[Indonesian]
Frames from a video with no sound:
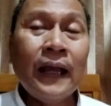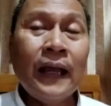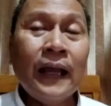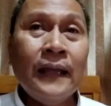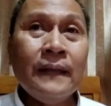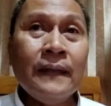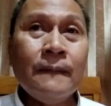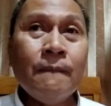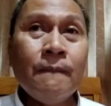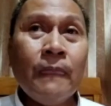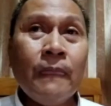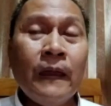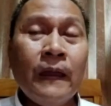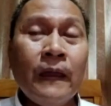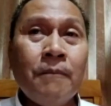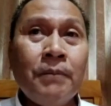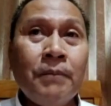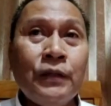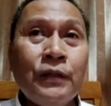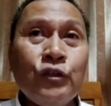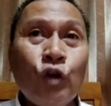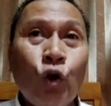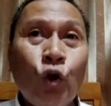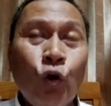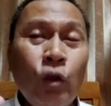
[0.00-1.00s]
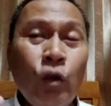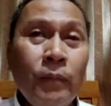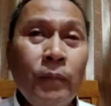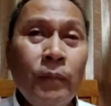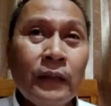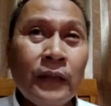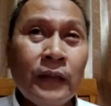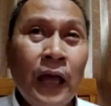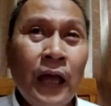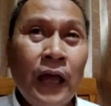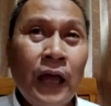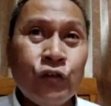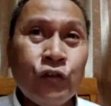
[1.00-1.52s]
Kan eh, Pak Jokowi
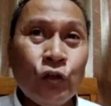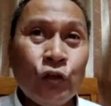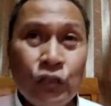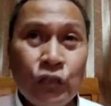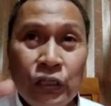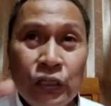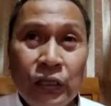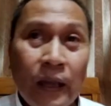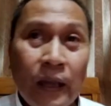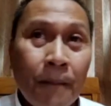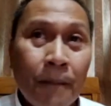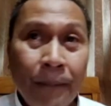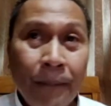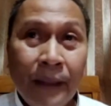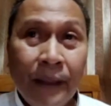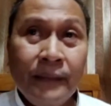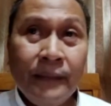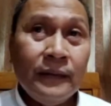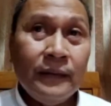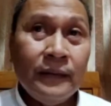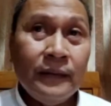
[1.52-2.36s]
minta eselon 34